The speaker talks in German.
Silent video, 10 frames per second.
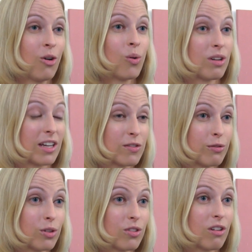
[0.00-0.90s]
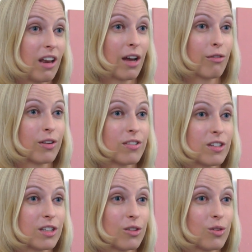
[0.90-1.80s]
Und das führt
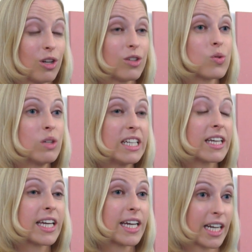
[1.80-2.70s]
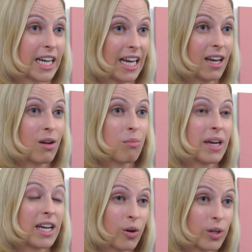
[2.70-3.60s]
langfristig natürlich zu niedrigeren Renten
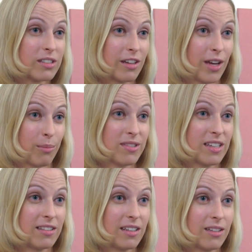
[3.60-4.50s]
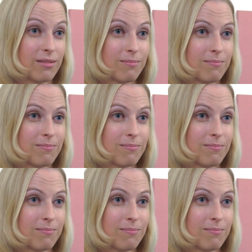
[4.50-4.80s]
bei den heute Erwerbstätigen.